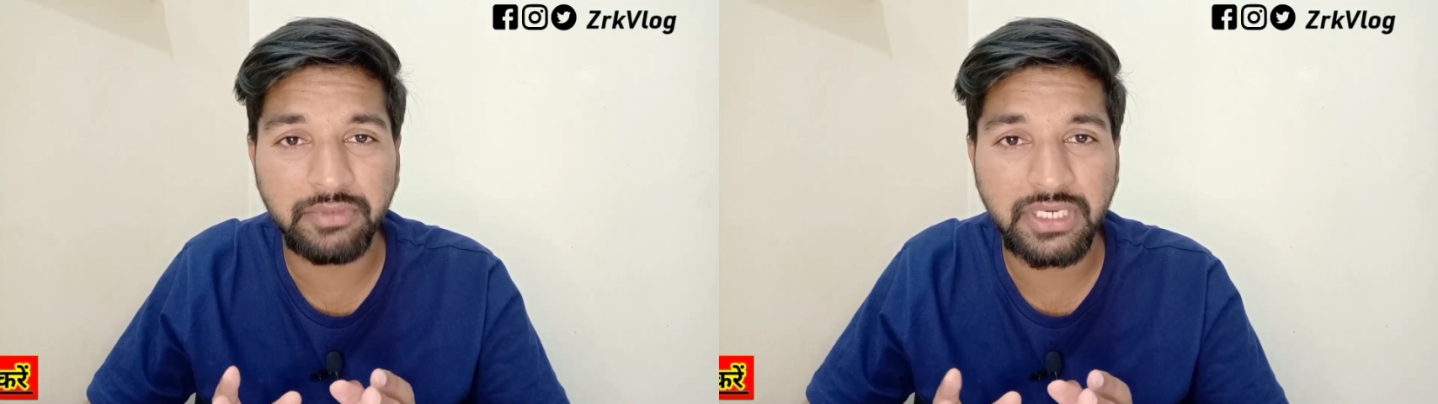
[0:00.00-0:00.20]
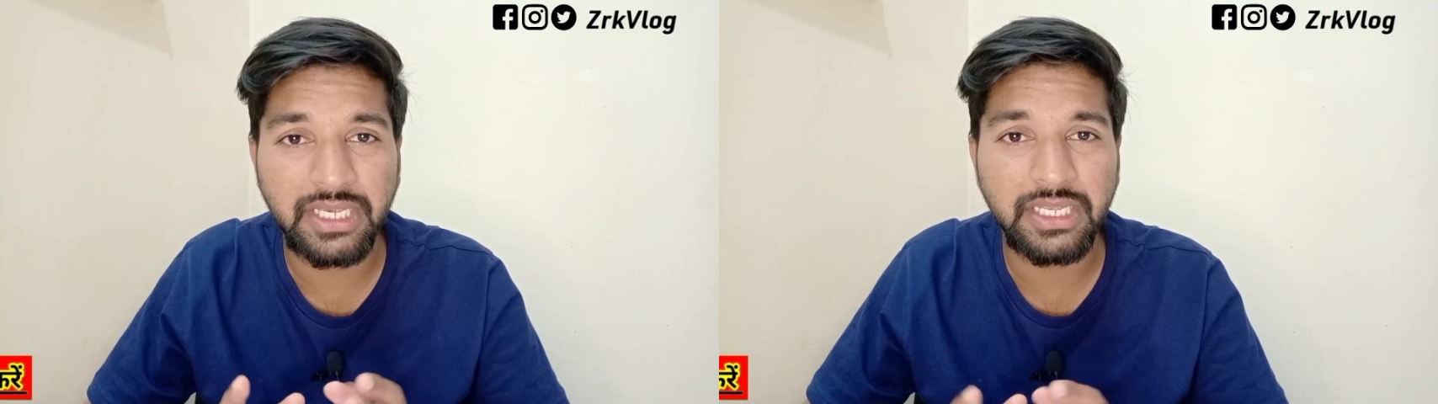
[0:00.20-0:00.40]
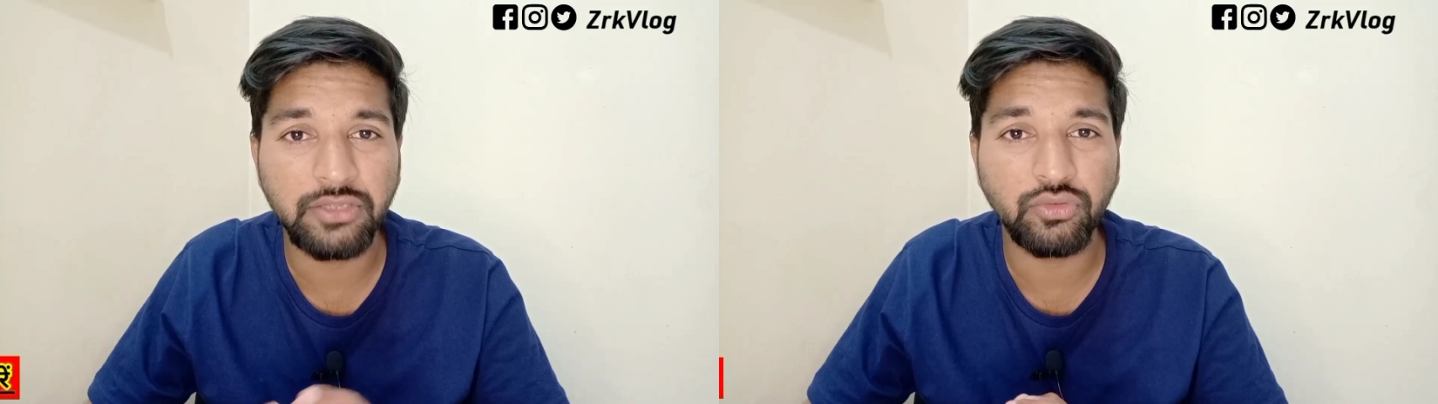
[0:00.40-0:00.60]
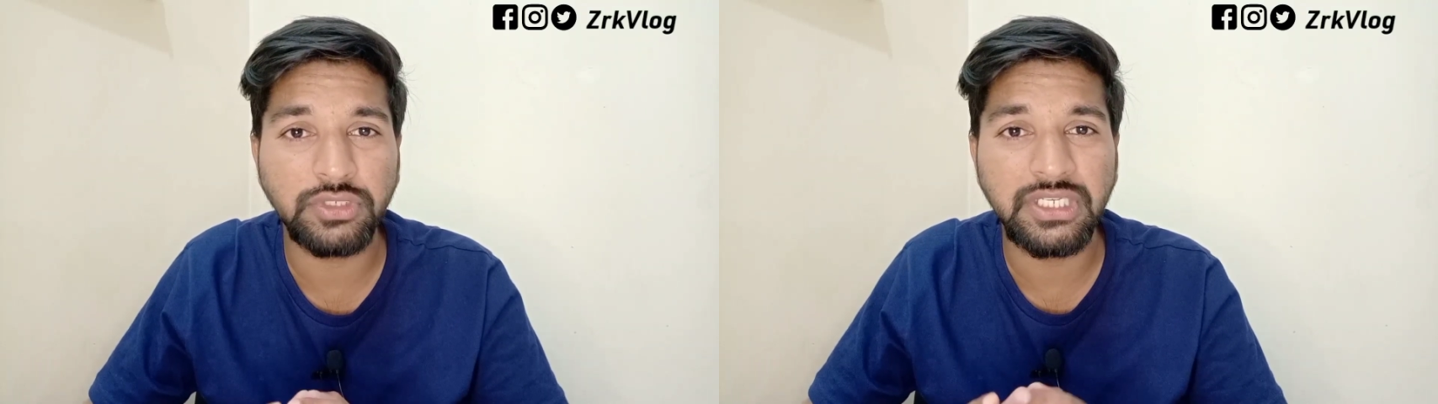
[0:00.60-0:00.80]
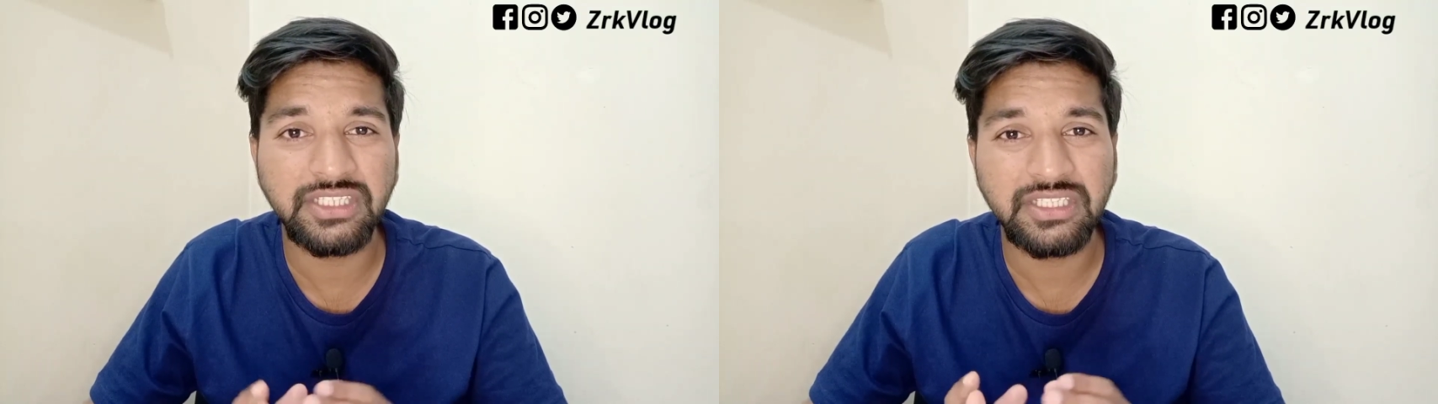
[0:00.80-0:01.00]
भी रहे हैं तो
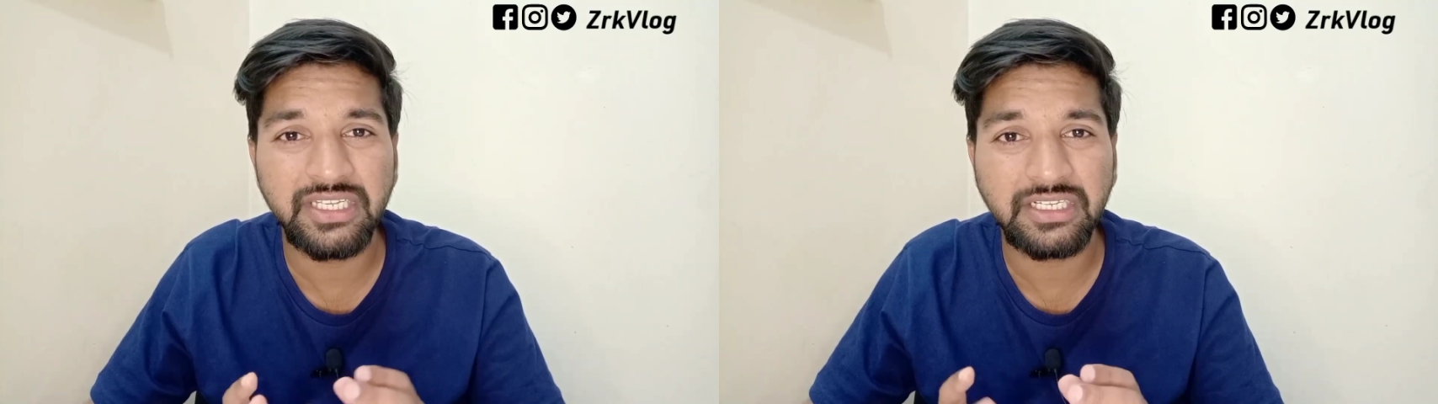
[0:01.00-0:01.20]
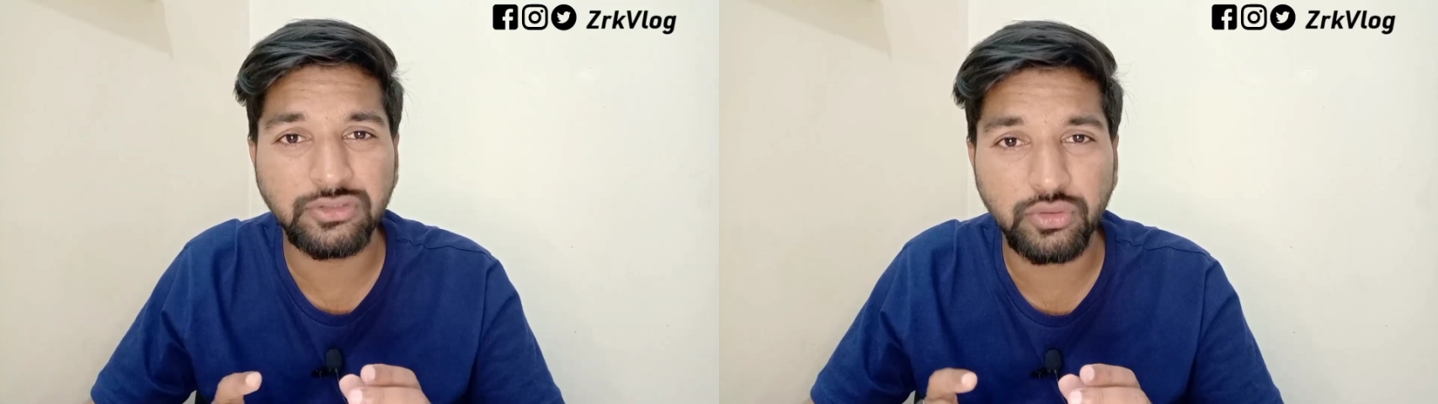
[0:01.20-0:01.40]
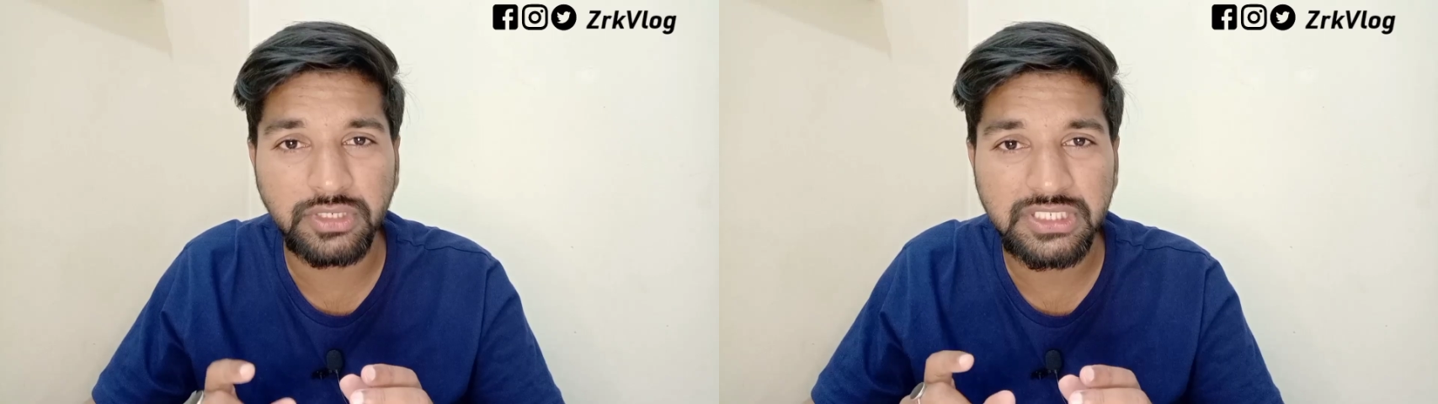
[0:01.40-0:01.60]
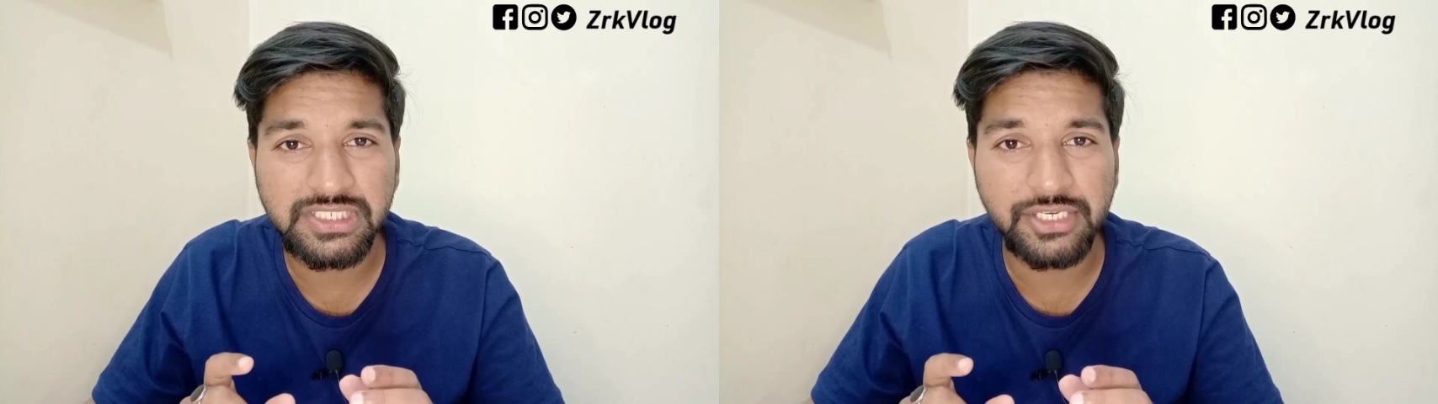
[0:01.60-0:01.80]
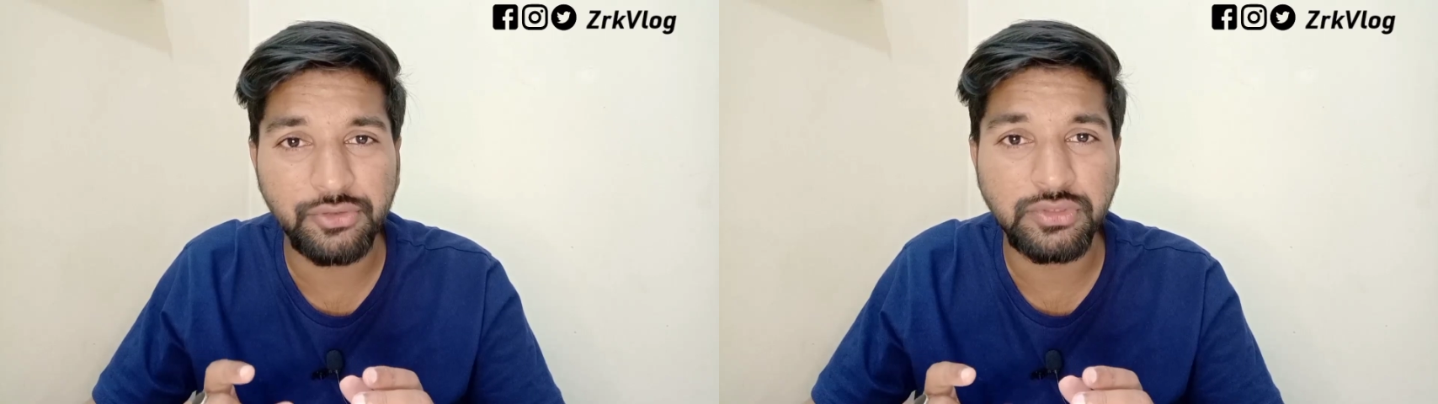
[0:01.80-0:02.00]
ये थी एक छोटी
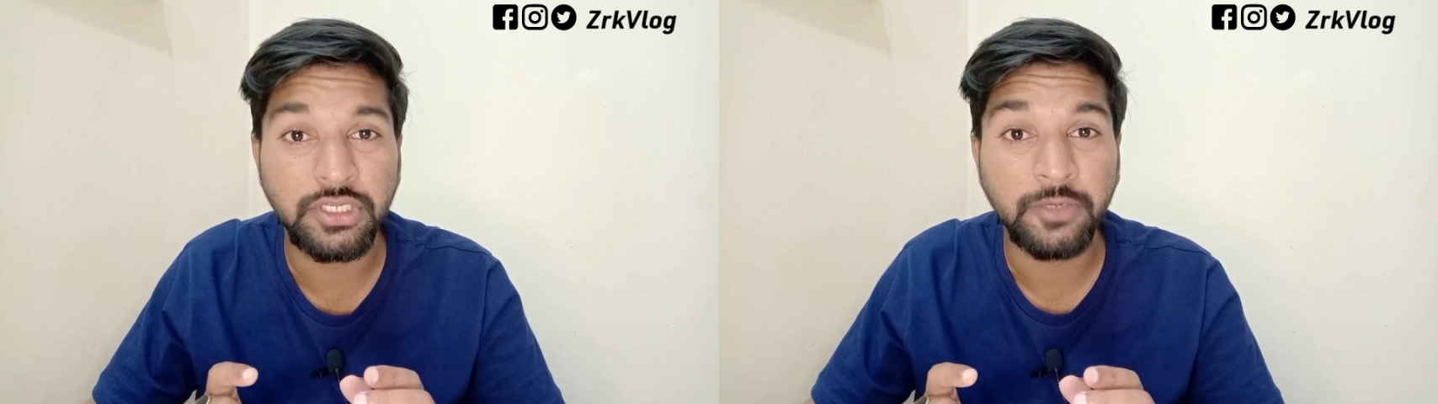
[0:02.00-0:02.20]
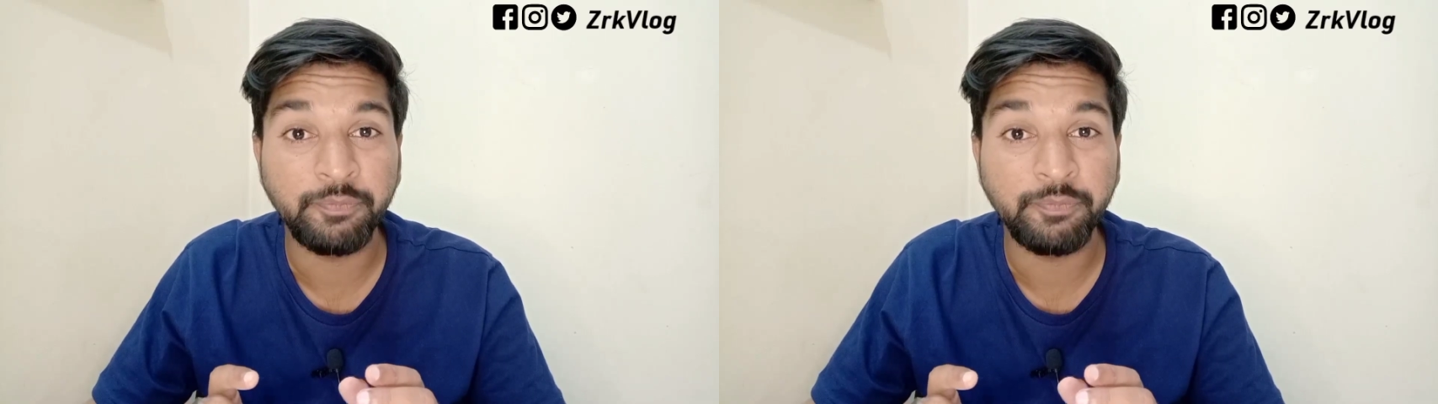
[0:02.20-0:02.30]
सी न्यूज़